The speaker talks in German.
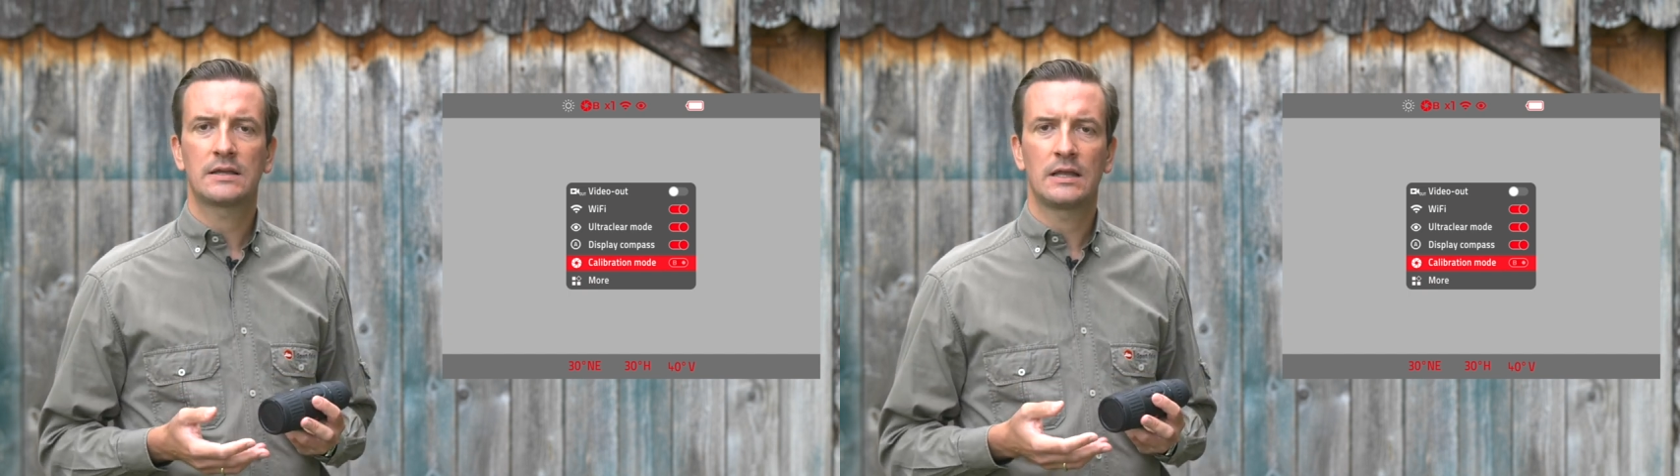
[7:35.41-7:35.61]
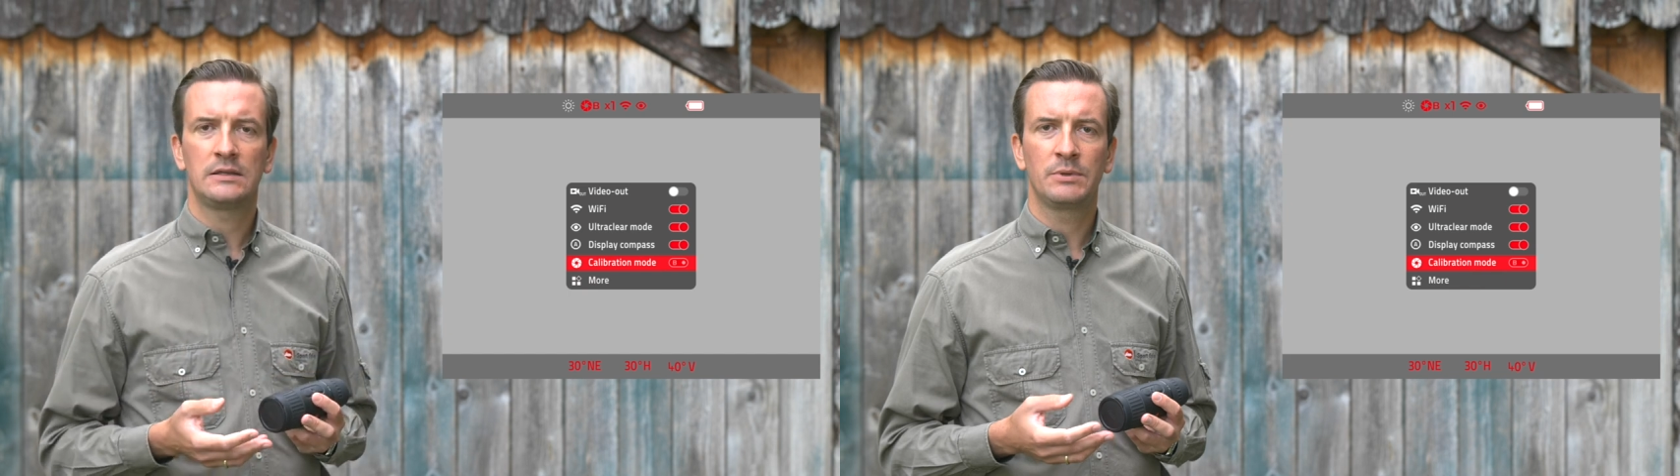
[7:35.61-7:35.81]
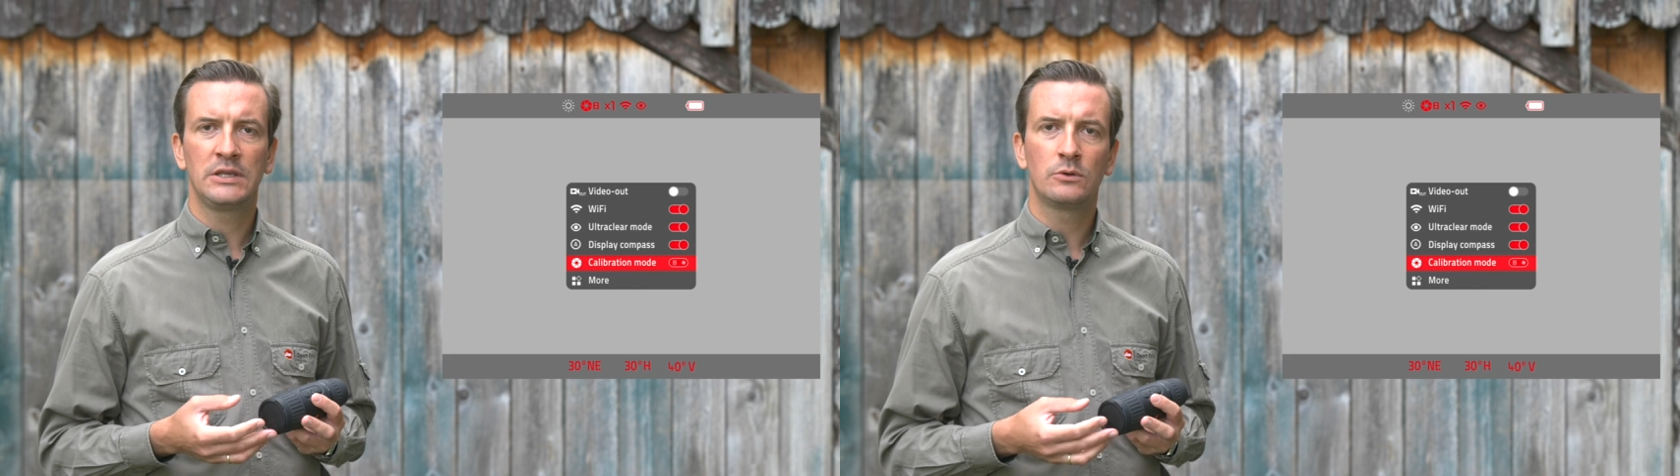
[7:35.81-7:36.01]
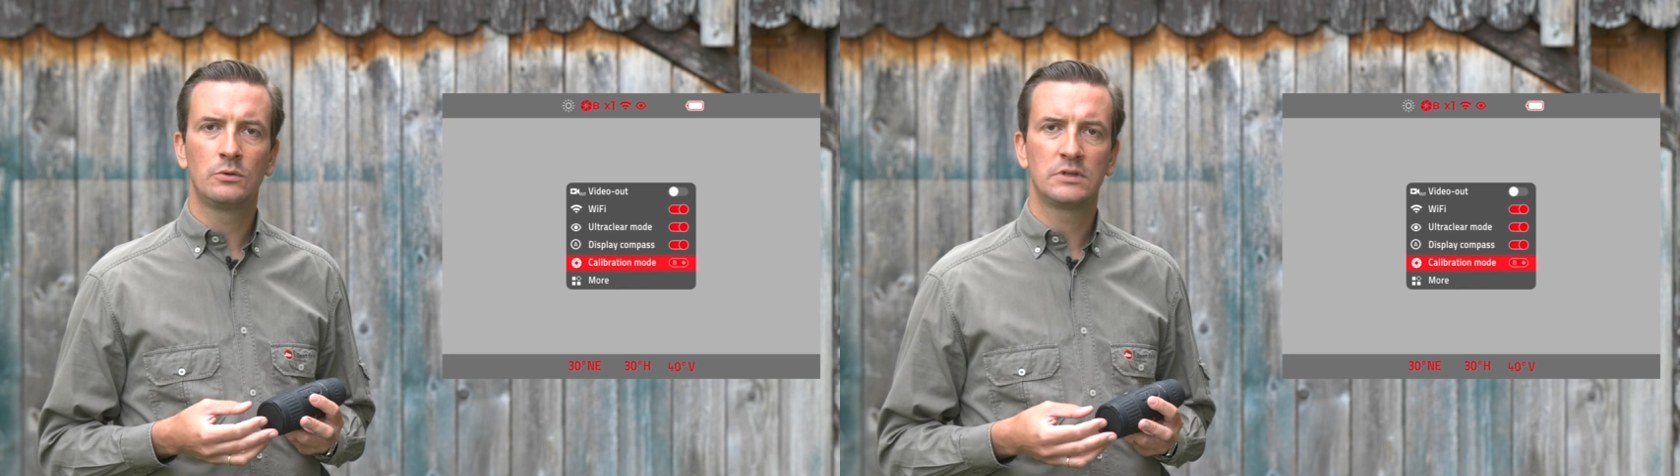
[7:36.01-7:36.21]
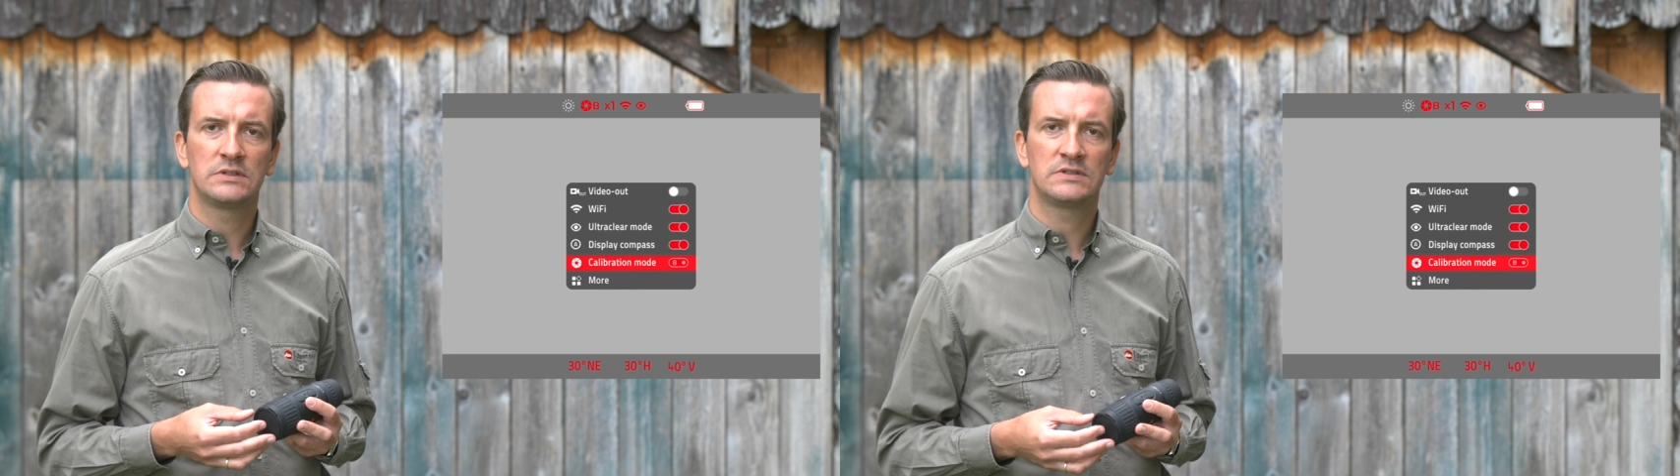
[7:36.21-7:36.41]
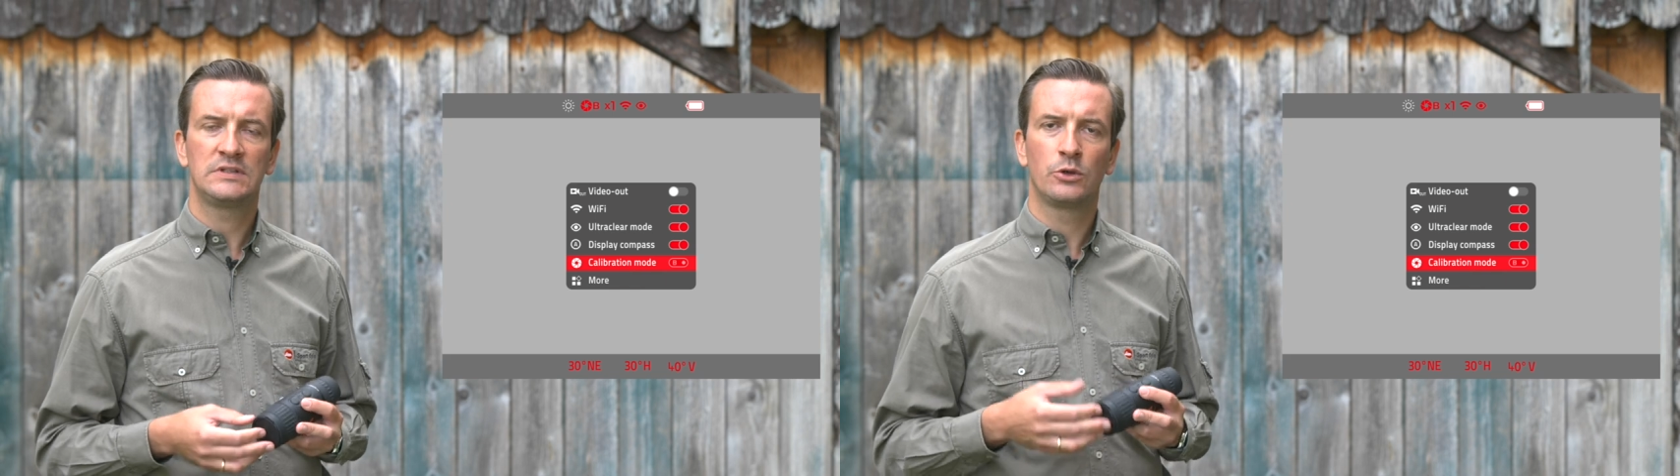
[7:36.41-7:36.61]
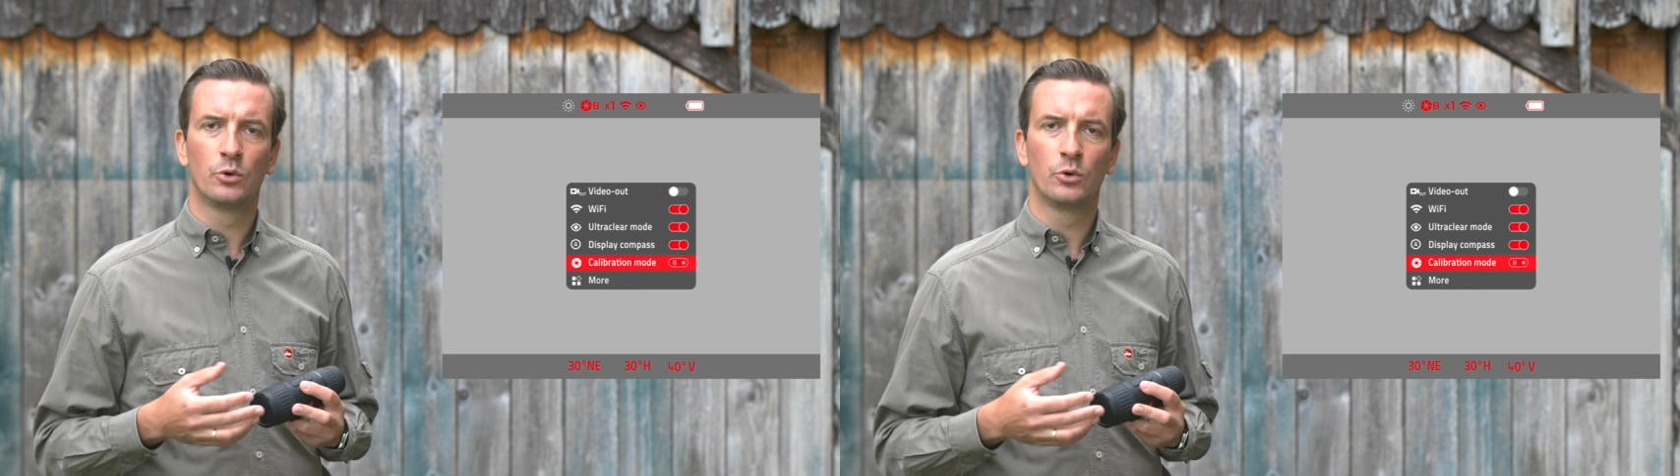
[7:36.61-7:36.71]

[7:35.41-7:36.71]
Kalibrierung ist die